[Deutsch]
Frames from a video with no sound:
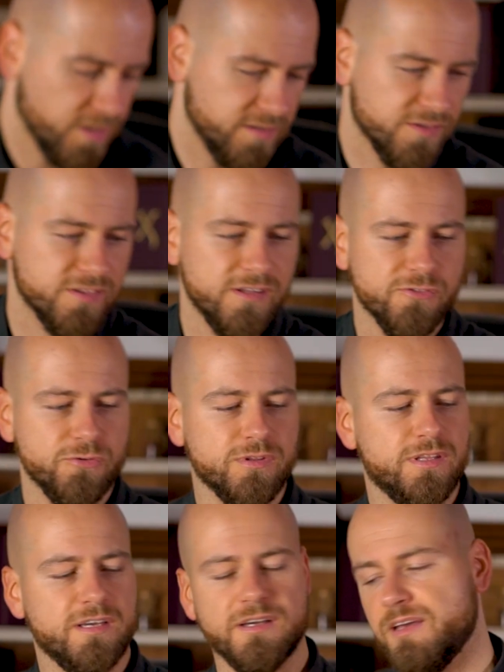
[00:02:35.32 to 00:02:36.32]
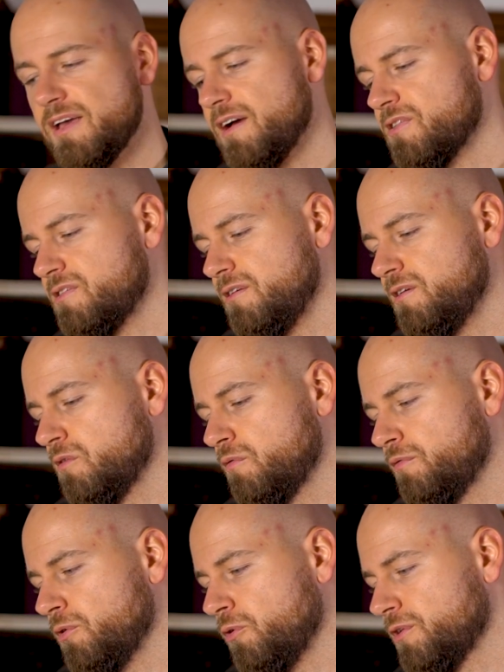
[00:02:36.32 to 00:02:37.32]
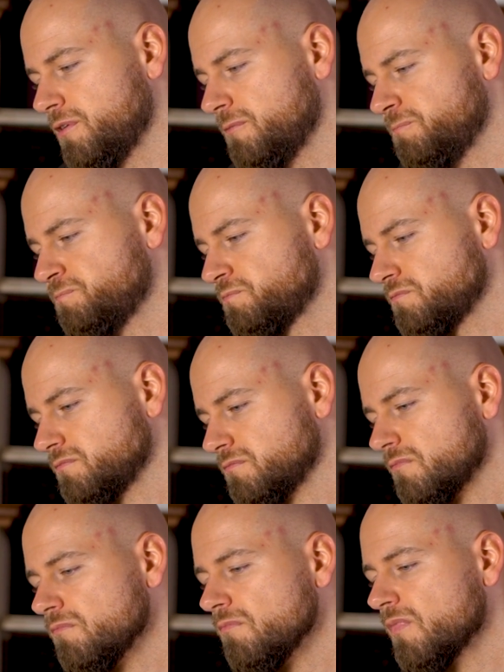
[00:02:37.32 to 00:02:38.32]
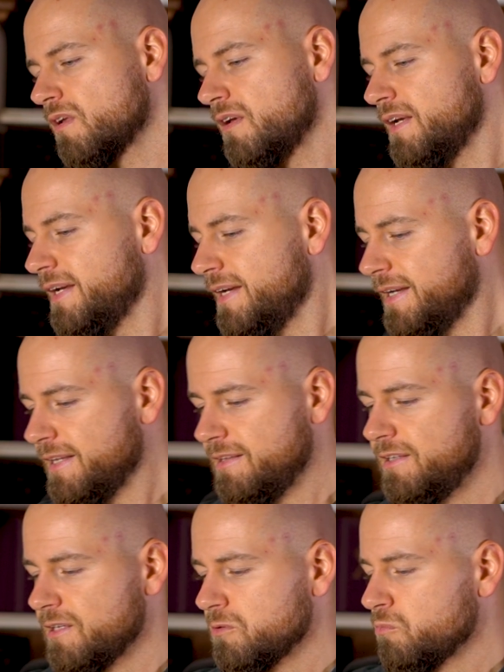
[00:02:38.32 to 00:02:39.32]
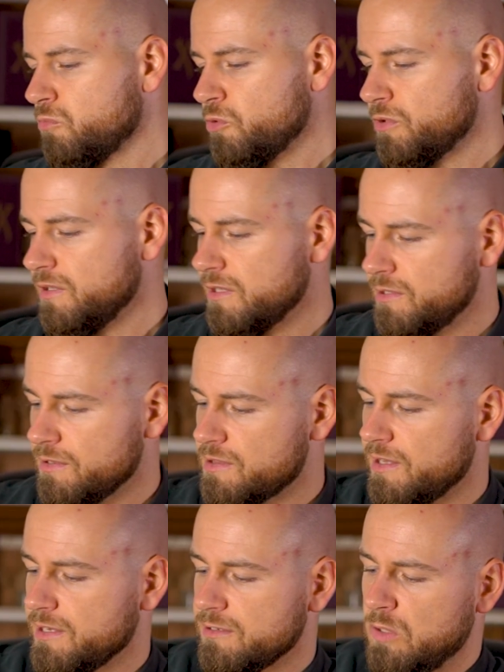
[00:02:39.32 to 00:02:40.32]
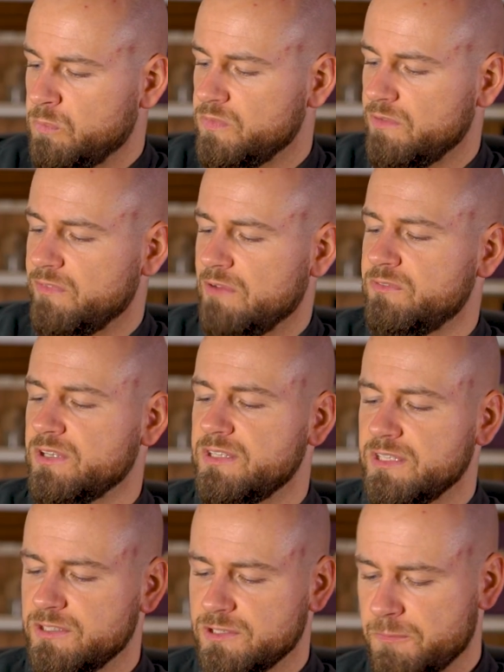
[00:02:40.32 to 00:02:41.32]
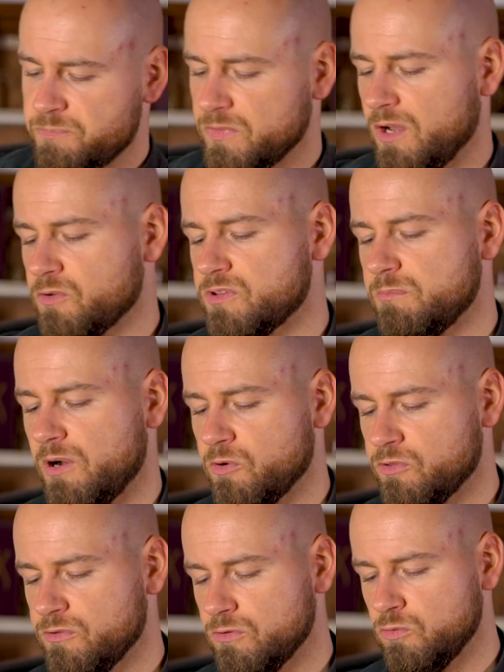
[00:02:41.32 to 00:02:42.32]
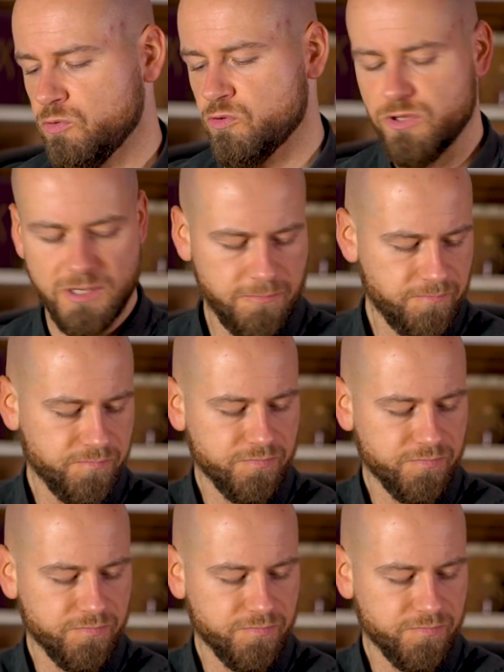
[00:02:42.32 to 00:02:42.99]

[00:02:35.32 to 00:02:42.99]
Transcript: Das ist also der erste hier für heute. Dann möchte ich dir zeigen, komm, nehmen wir einfach den hier aus dem Hause Gucci.